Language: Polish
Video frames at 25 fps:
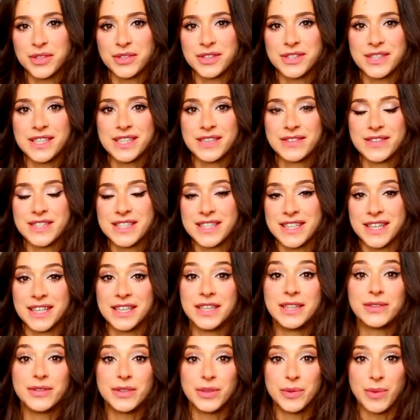że to jest kwestia
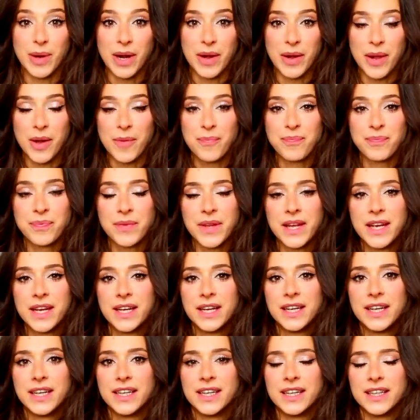indywidualna.
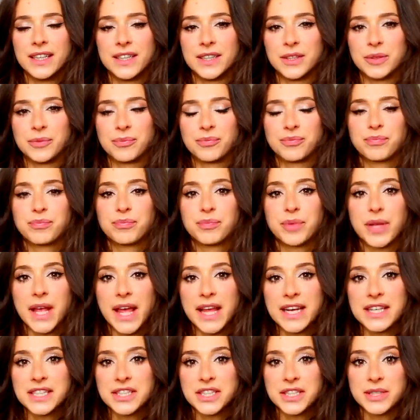
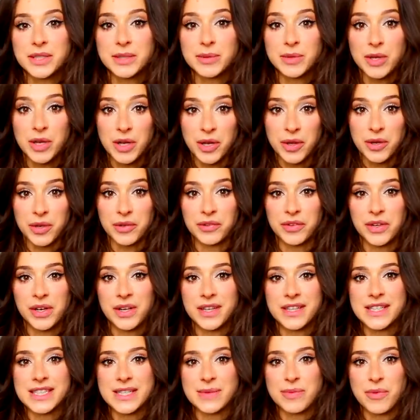Pierwszy
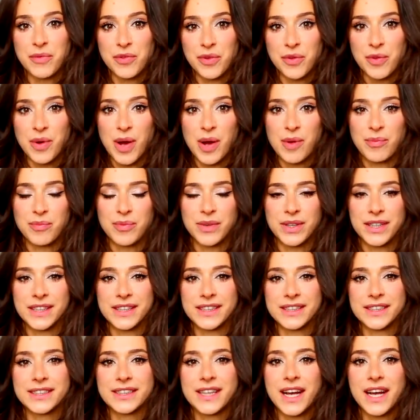chlorofil zamówiłam
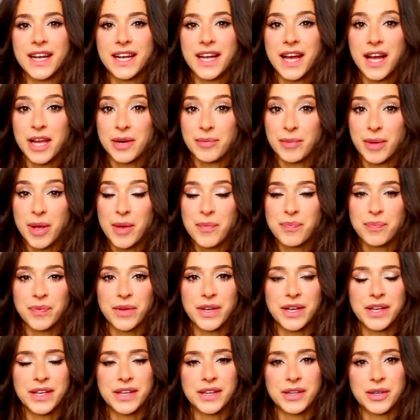e, na eHerbie
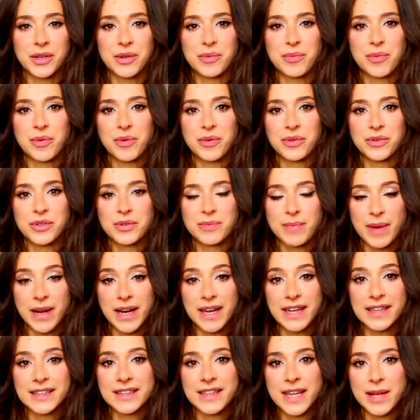i to było już
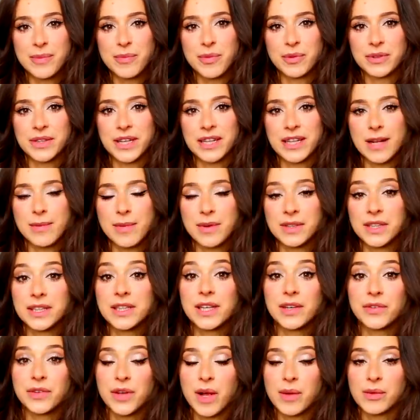parę lat temu. Tak naprawdę
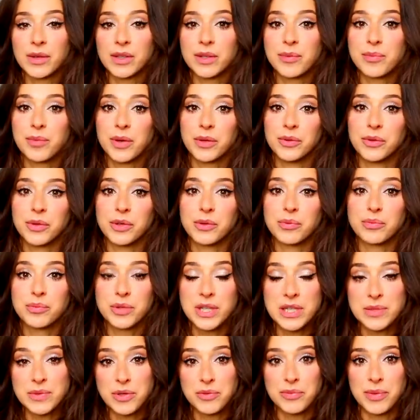trafiłam na ten produkt
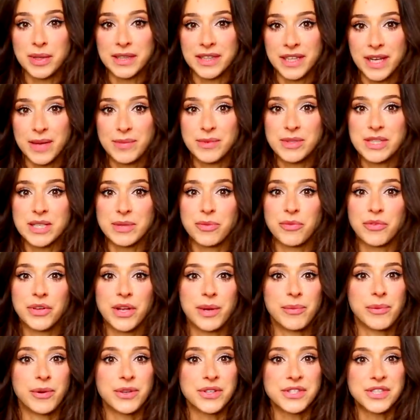przez przypadkiem i
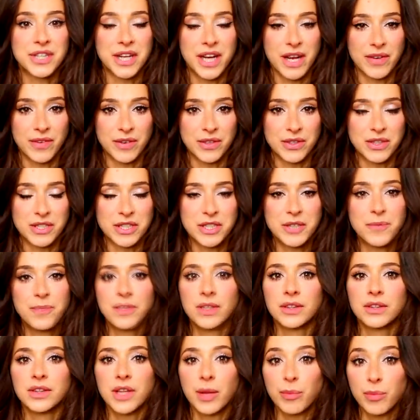zamówiłam go z ciekawości.
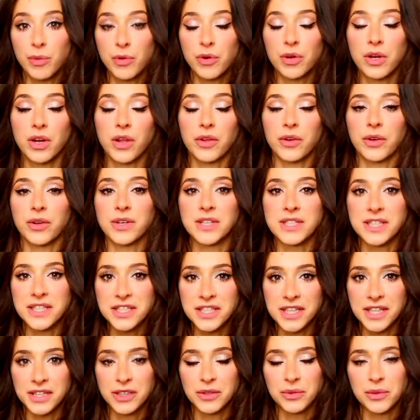To był
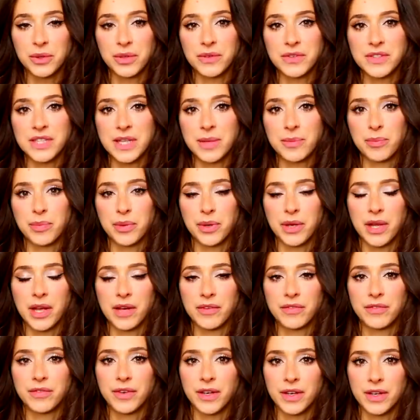chloroksygen, który
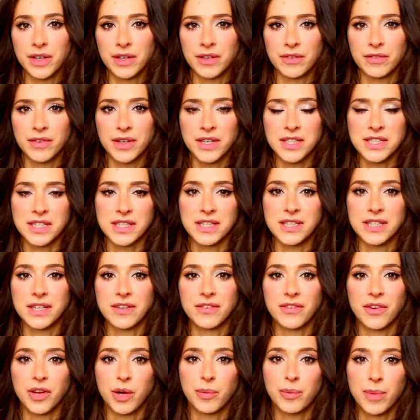występuje w e,
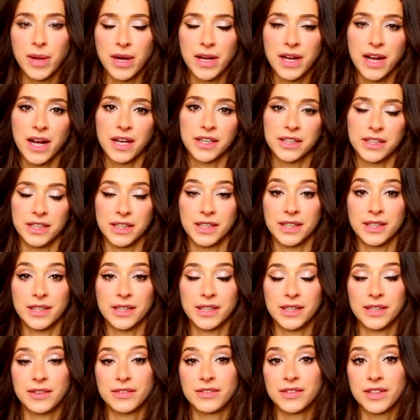wersji w kropelkach
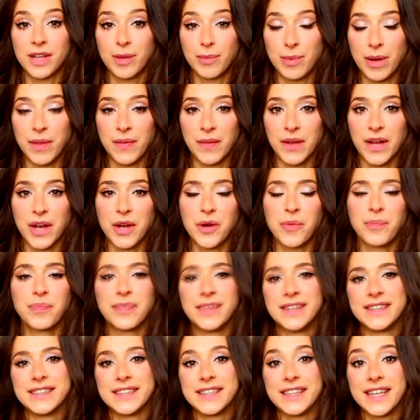i w tabletkach.
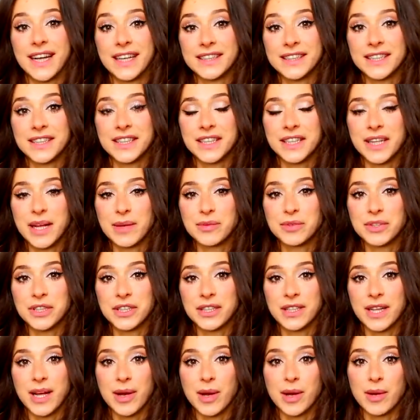E, ja natknęłam
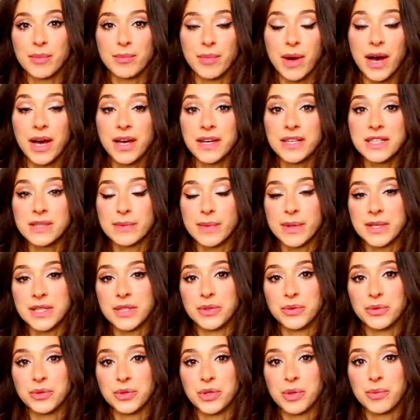się na bardzo,
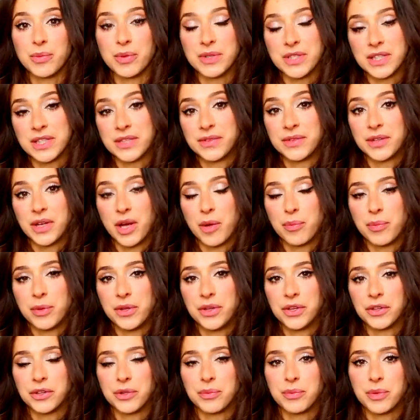bardzo dużo pozytywnych
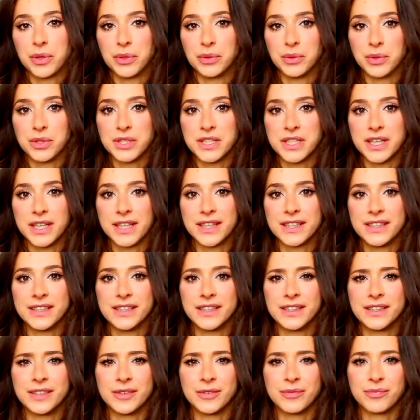opinii o tym produkcie.
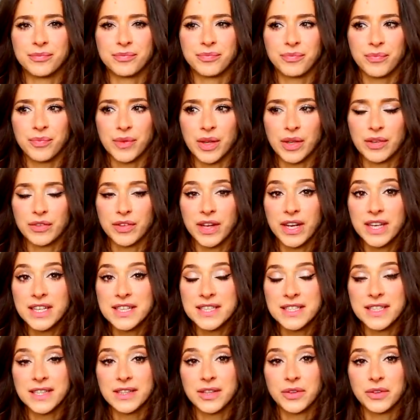
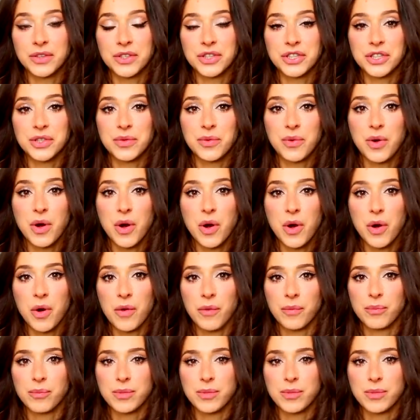Wiele z nich dotyczyło